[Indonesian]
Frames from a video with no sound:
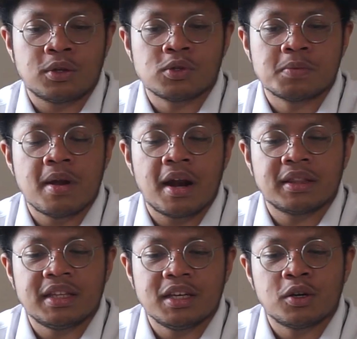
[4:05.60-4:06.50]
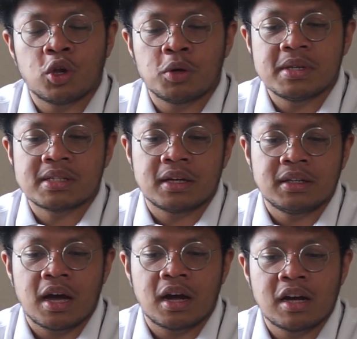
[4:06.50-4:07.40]
terus berarti kalau
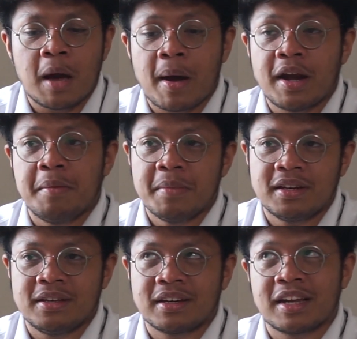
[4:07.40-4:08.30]
misalnya nggak pandemik nih,